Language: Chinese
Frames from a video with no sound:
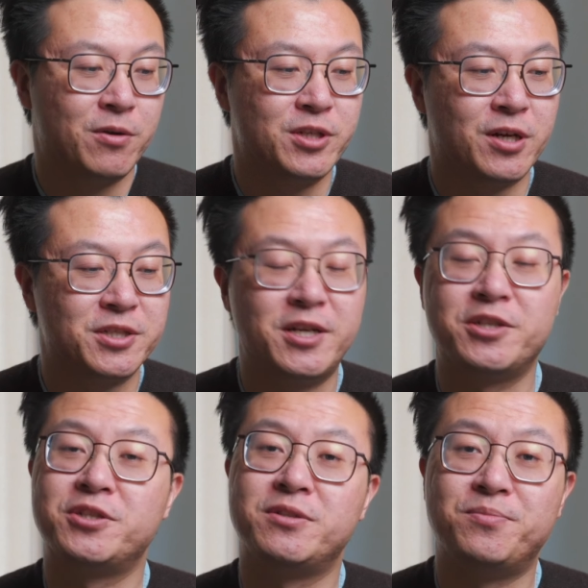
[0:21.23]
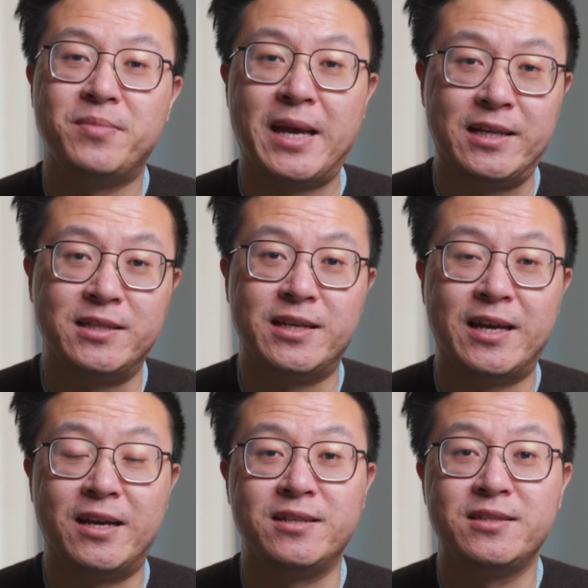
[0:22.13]
我想这也是每
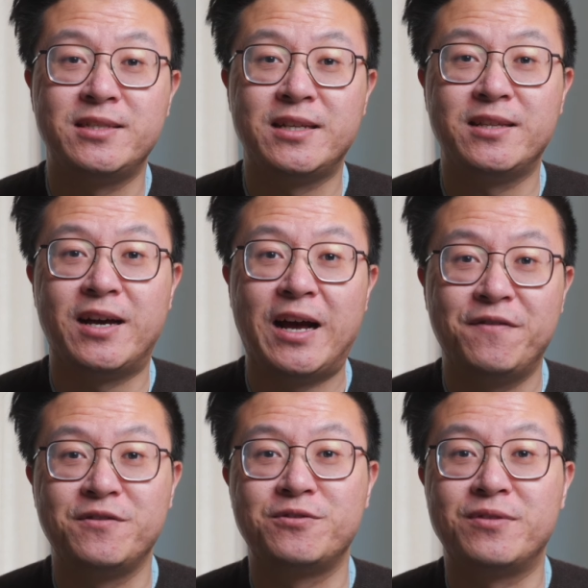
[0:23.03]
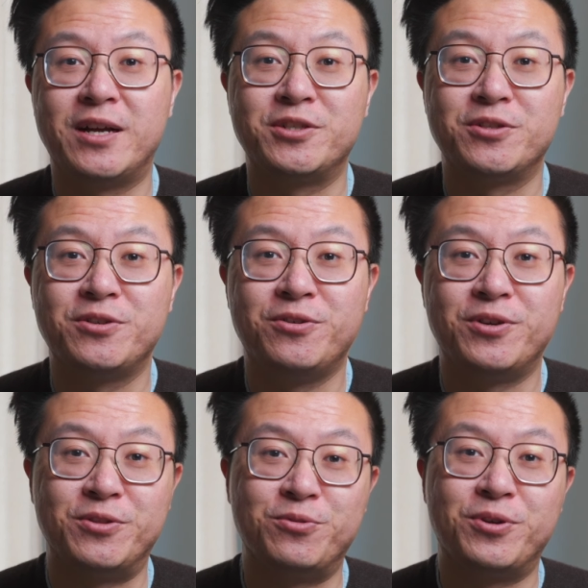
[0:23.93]
年新的 iPhone 出来之后，
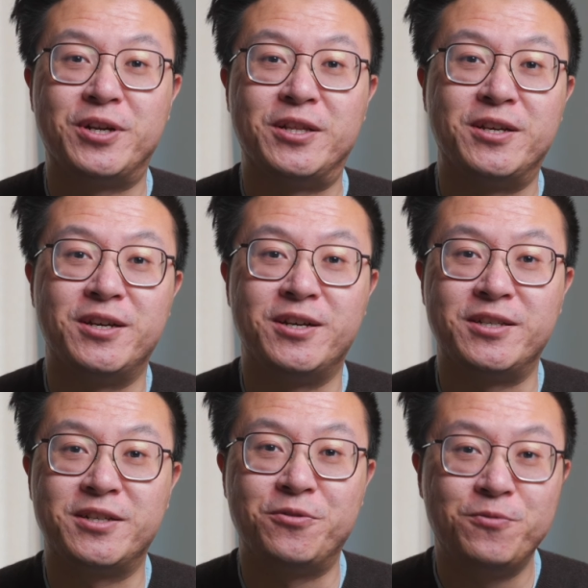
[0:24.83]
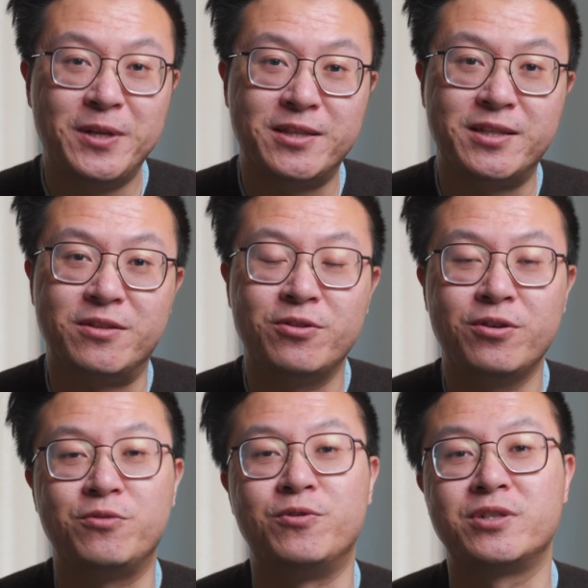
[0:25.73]
很多人的一个问题：到
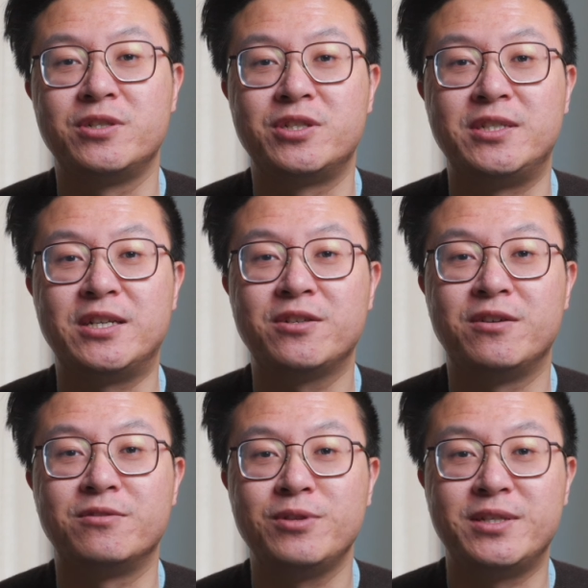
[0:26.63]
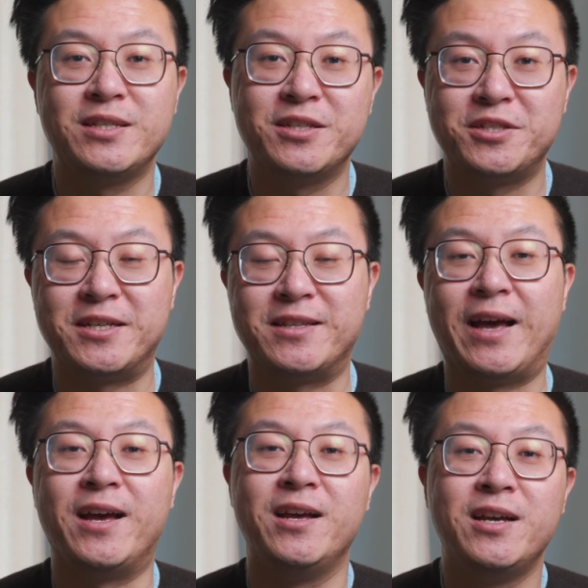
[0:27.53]
底我是直接上最新的这一
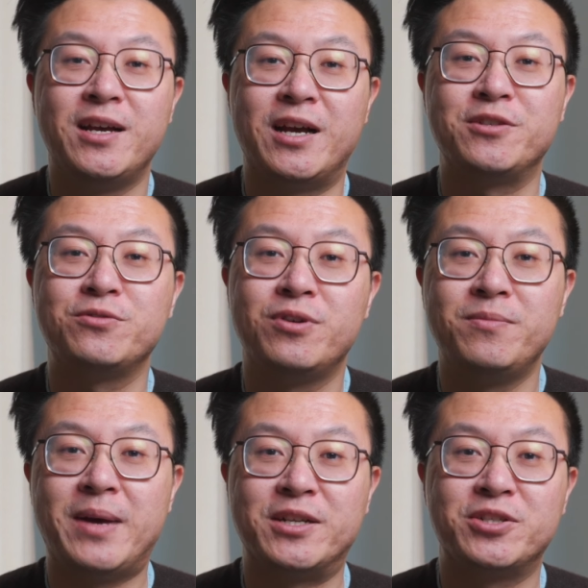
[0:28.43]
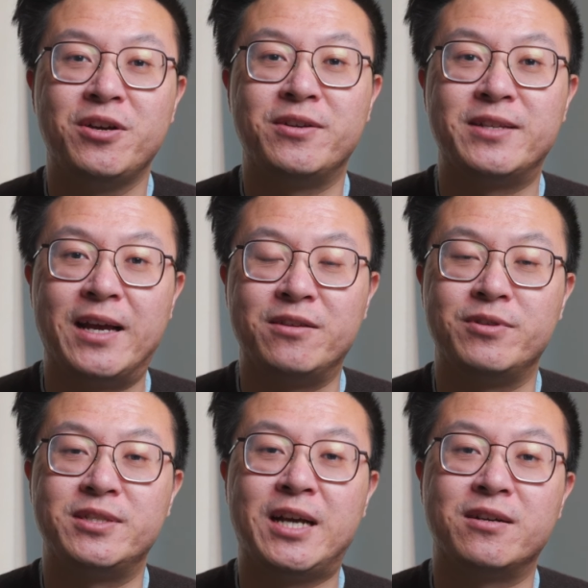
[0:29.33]
代？ 还是说买上一代，因
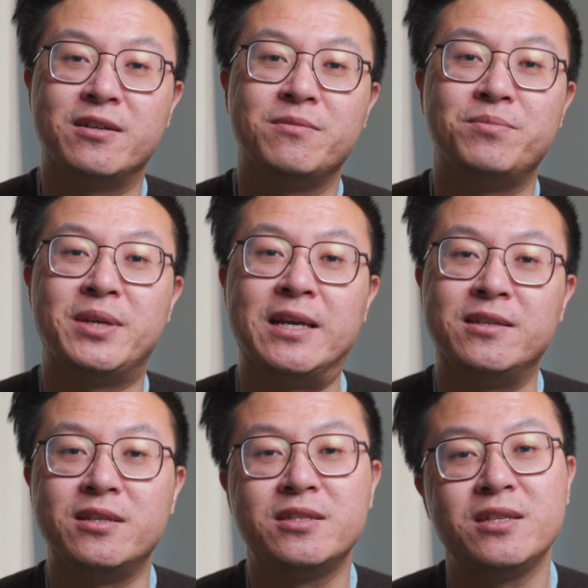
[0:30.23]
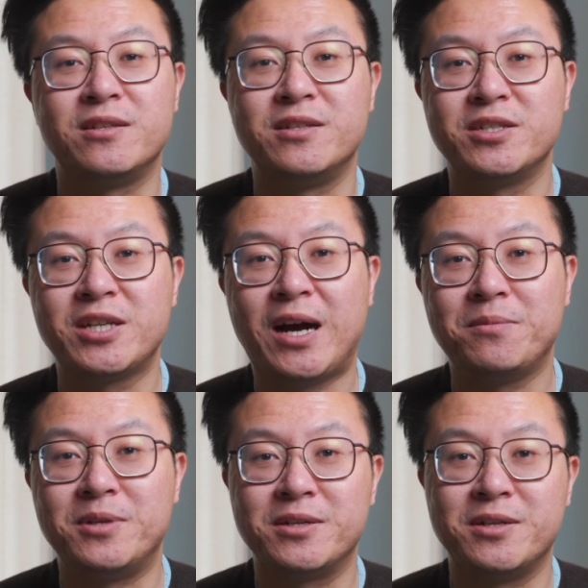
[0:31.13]
为价格更便宜，性能的差
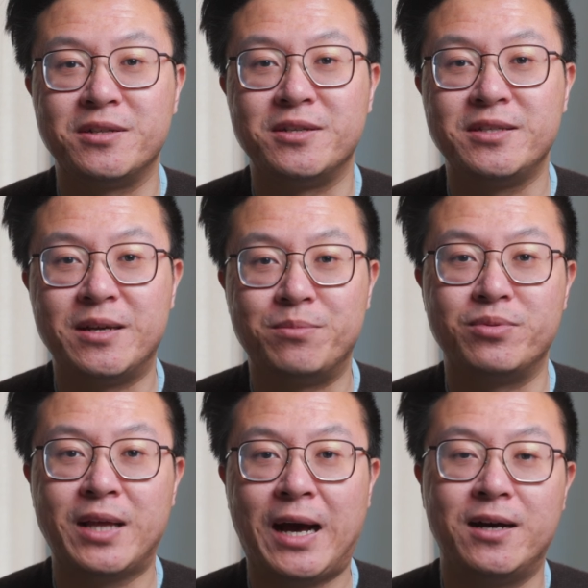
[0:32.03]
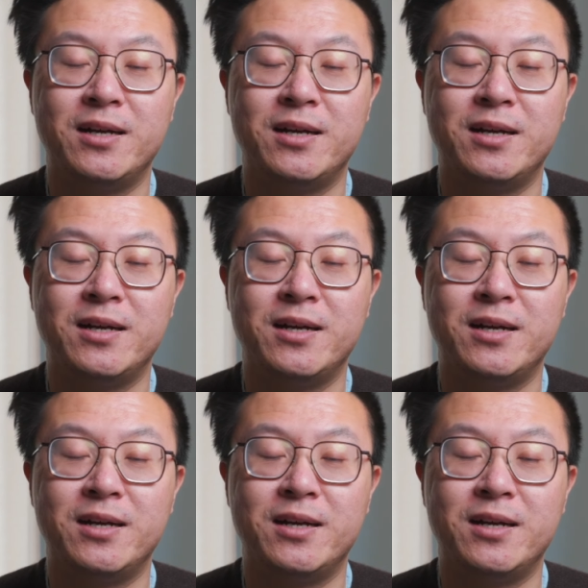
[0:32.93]
别可能也不大。